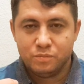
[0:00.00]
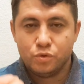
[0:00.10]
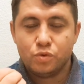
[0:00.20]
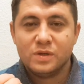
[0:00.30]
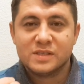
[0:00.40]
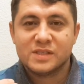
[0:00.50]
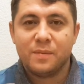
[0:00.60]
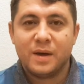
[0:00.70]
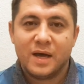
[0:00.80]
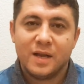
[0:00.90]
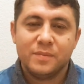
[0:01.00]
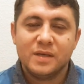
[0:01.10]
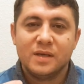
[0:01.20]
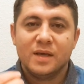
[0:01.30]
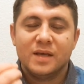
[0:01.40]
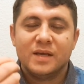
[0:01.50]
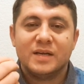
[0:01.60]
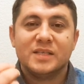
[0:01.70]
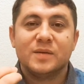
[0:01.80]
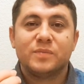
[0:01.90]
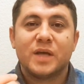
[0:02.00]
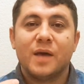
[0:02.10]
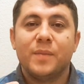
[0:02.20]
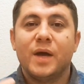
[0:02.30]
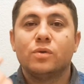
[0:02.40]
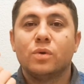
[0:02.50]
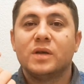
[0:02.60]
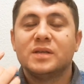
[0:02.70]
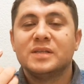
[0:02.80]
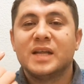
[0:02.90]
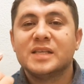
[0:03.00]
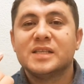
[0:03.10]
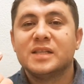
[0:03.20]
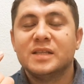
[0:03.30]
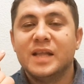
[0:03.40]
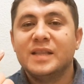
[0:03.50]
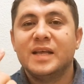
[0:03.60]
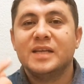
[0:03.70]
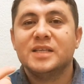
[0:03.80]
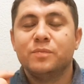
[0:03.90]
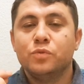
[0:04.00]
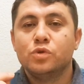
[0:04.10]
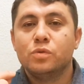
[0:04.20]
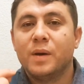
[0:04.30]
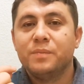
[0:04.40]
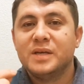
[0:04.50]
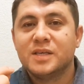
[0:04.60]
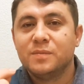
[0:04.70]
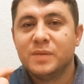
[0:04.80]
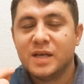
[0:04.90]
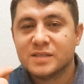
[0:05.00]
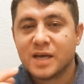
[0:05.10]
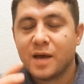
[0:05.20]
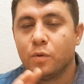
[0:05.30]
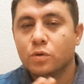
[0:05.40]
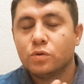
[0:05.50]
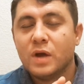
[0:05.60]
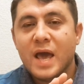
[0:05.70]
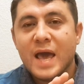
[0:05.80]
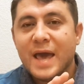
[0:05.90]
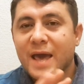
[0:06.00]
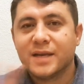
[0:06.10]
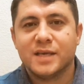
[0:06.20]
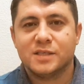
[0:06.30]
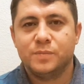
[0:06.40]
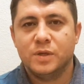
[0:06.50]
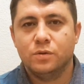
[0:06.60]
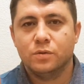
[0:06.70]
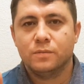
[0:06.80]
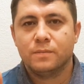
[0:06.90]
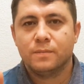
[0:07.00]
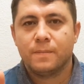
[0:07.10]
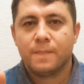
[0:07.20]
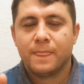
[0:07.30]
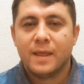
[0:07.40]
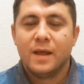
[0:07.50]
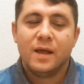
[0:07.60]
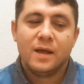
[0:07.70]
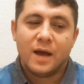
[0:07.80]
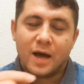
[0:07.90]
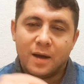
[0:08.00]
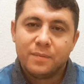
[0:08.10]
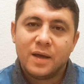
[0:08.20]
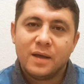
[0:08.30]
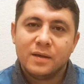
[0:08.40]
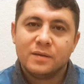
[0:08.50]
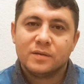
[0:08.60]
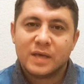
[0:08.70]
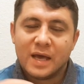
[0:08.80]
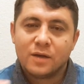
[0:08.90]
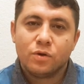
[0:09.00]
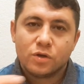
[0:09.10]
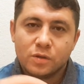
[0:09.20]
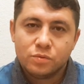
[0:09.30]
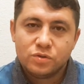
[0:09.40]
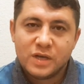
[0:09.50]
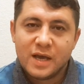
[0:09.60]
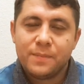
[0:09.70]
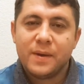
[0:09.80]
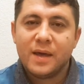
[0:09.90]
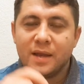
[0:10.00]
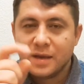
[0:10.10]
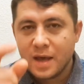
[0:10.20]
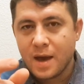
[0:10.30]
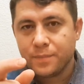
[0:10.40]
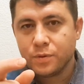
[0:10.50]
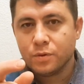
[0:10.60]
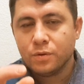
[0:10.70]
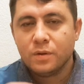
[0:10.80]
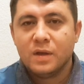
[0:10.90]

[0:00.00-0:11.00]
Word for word: bütün İslam alimi Recep Tayyip Erdoğan'ın nasıl ne derece Müslüman bir kimliğe sahip olduğunu herkes biliyor. Ama gel gör ki bu CHP ne yapıyor?